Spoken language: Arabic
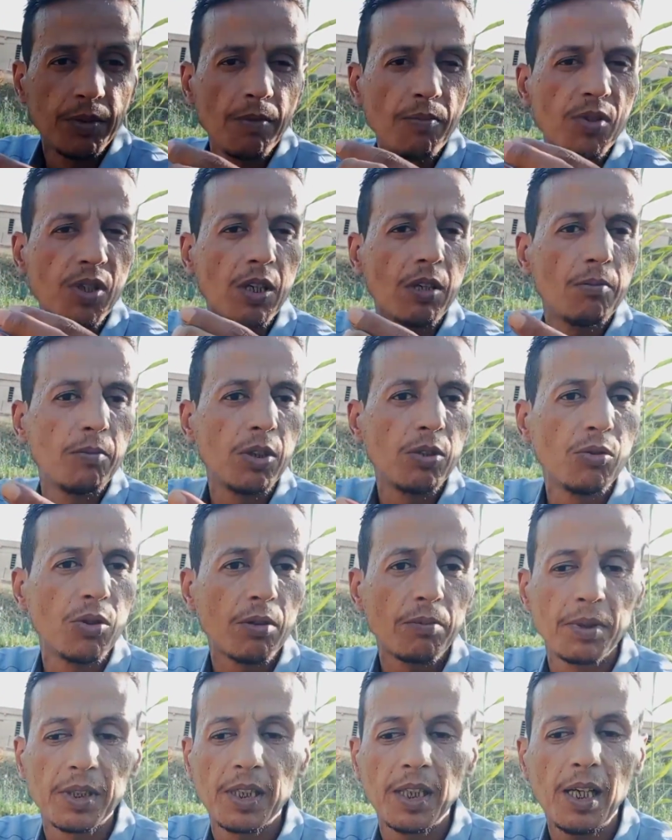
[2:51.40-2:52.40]
تمسك
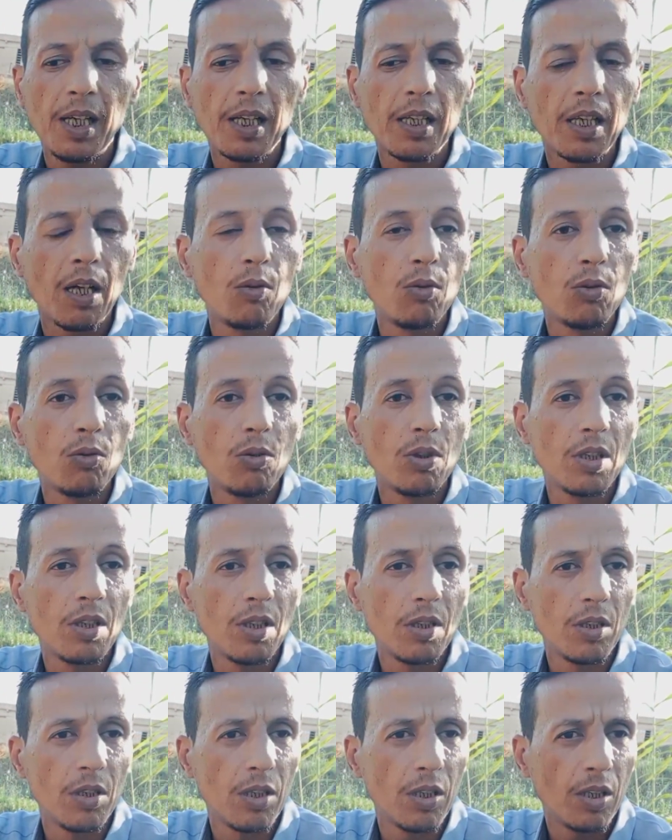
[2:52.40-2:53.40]
المدور بتاعك او
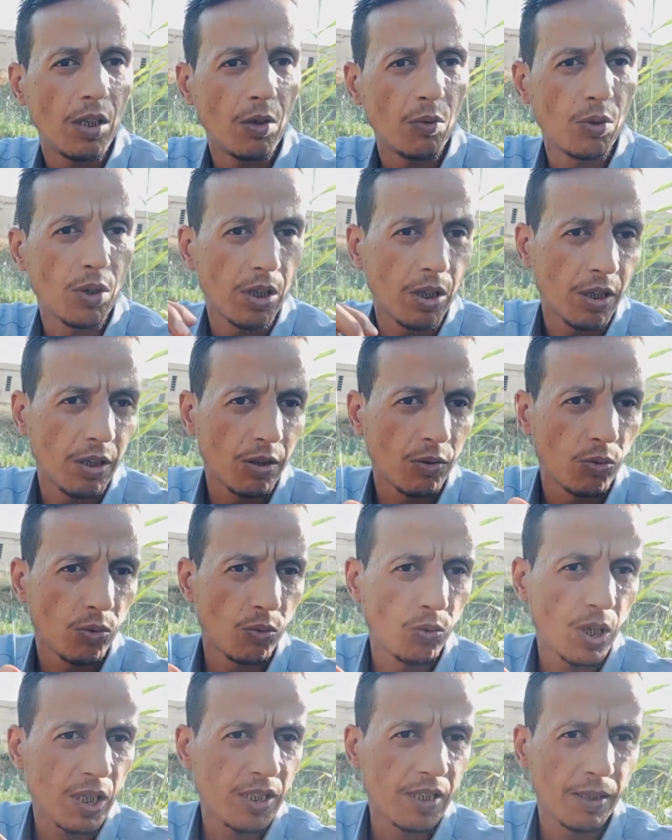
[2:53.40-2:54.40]
الـ او
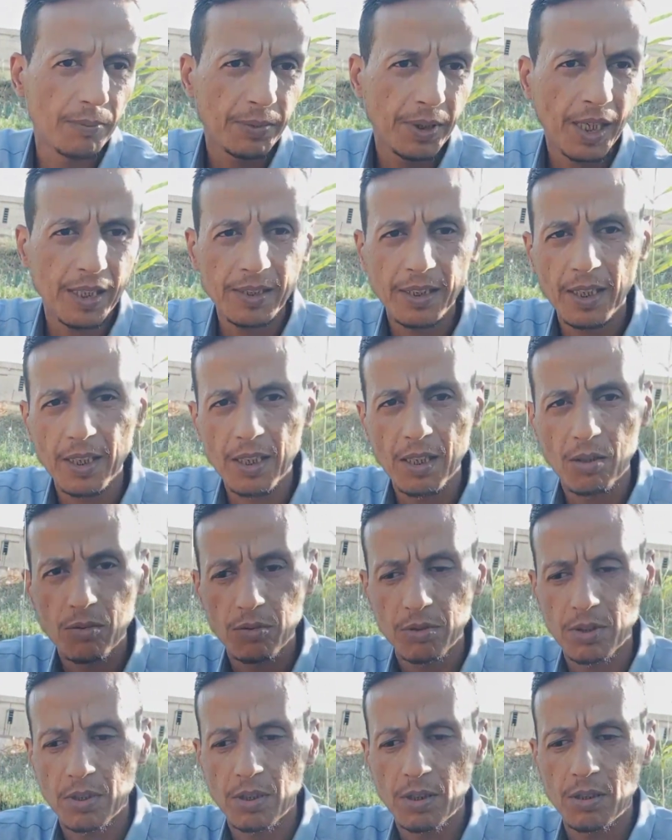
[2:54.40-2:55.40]
الوصله بتاعتك
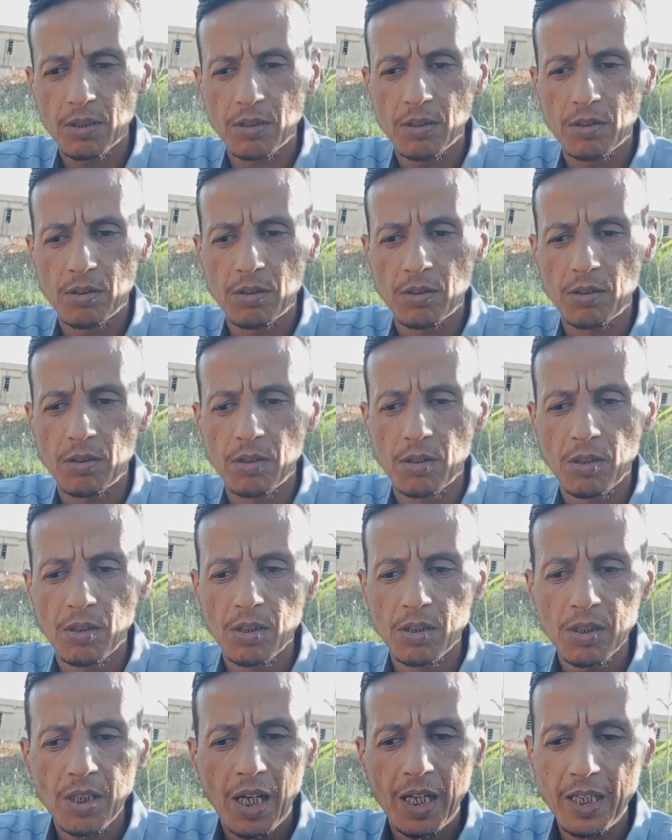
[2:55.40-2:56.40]
او
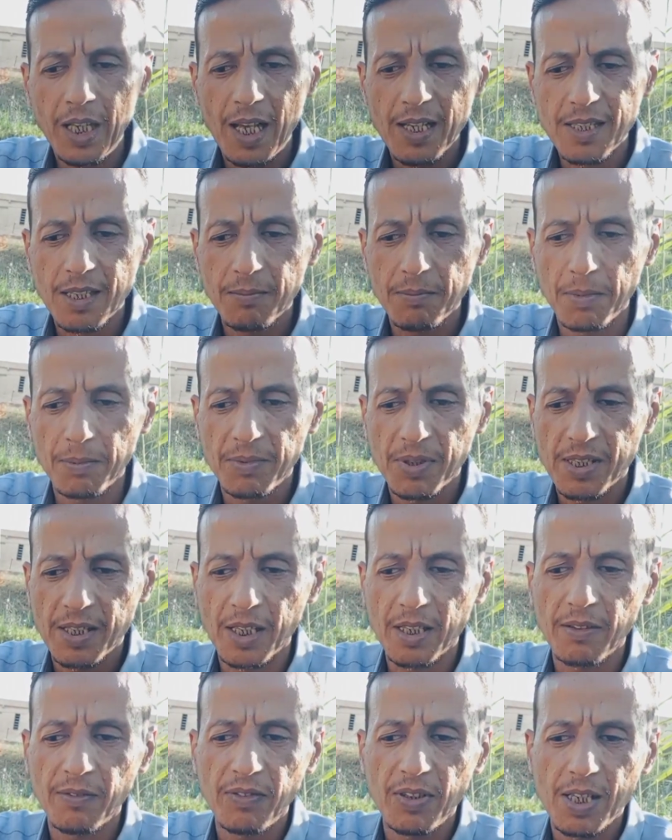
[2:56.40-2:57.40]
على حسب ما
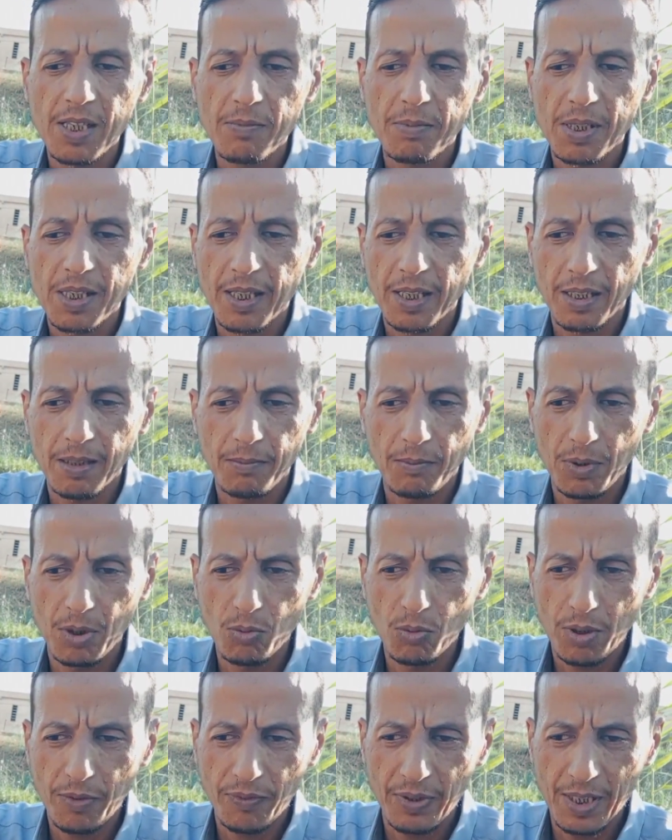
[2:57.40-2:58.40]
بتستخدم في ناس بتستخدم
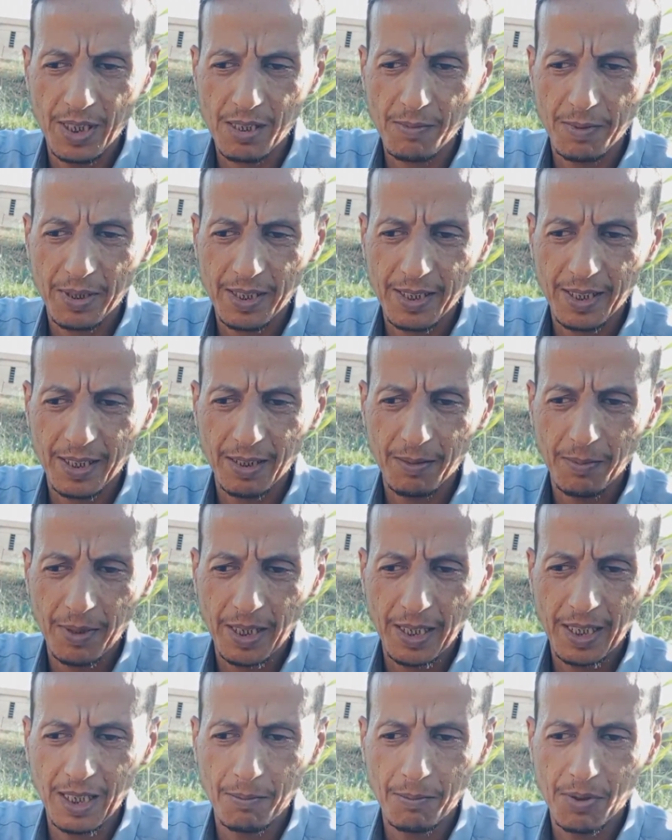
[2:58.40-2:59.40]
مدور في ناس بتستخدم
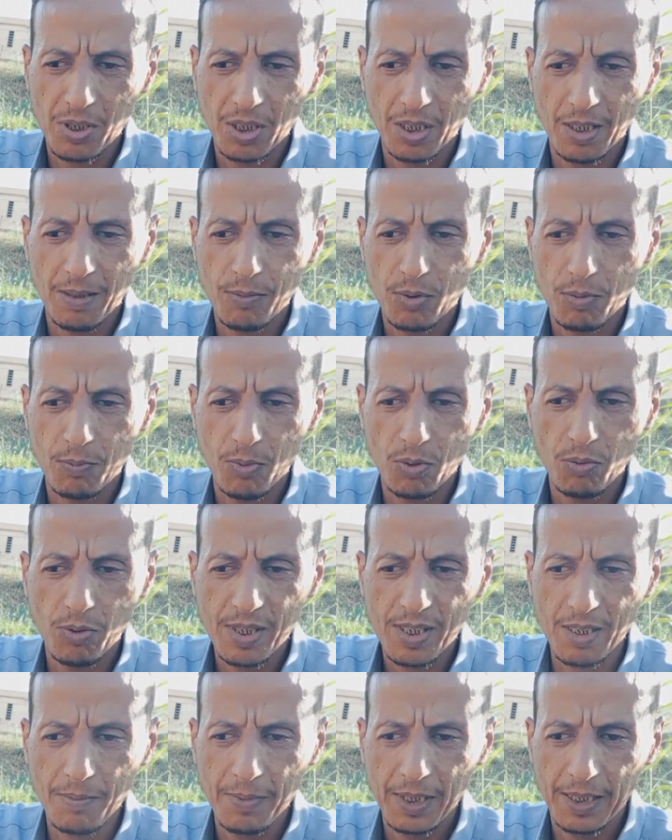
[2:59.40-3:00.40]
خيم ما بتستخدمش
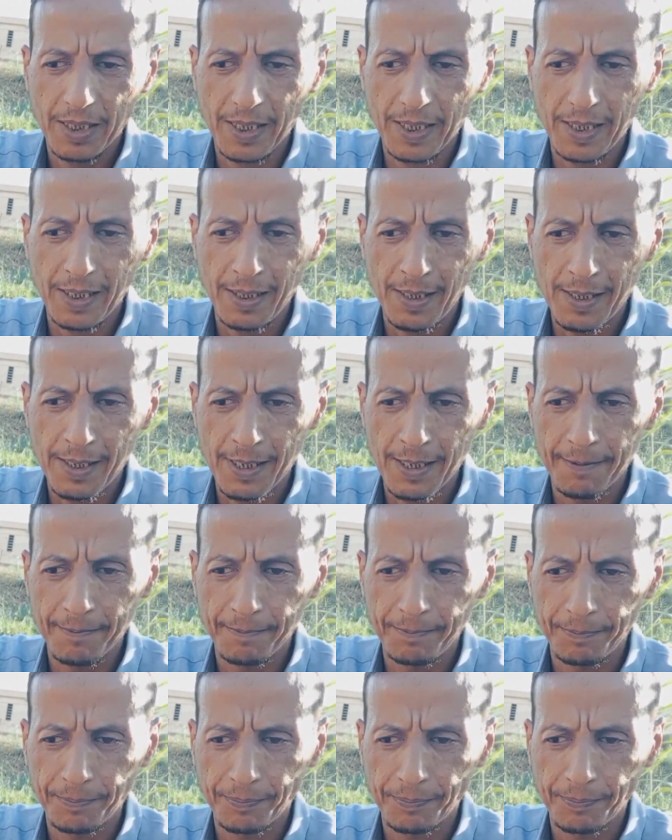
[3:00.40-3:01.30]
مدور زي ما انت عايز